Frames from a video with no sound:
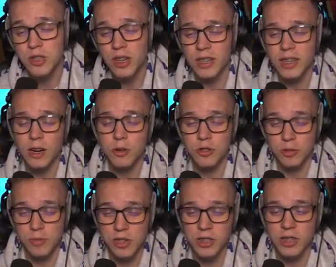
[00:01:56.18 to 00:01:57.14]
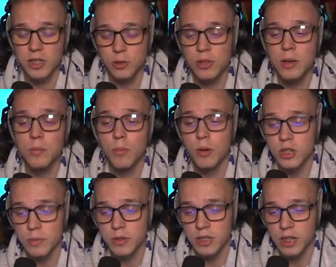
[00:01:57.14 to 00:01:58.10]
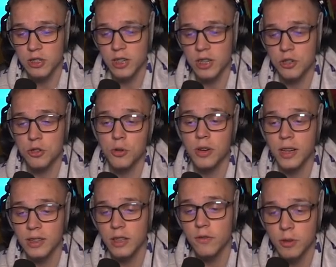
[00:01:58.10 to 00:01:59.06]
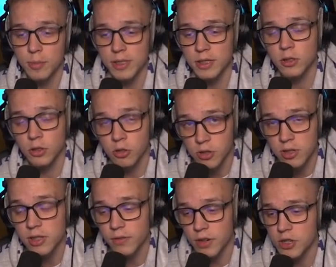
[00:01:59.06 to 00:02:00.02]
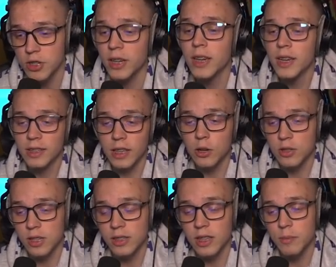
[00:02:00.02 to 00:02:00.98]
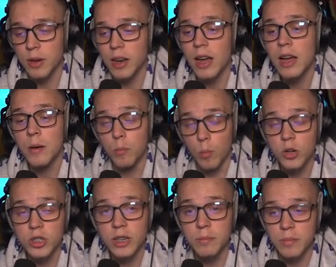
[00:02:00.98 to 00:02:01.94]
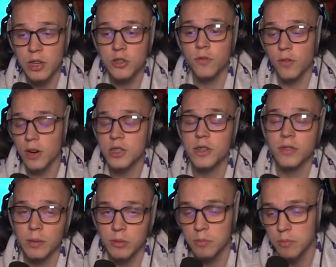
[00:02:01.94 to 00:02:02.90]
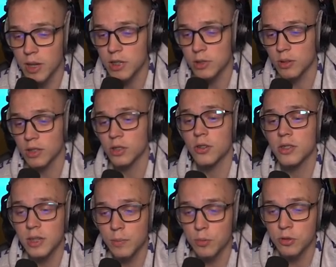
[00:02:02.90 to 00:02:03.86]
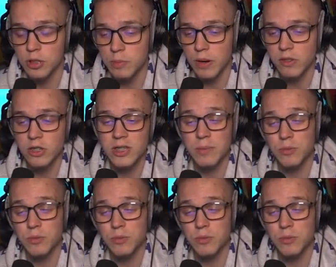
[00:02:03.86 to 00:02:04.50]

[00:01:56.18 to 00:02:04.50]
że jako, że on mieszka teraz tutaj, może być tak, że jakieś konkretne informacje dotyczące właśnie tego Slendermana może mieć właśnie w tamtym miejscu. Dlatego chcę pójść to sprawdzić, chcę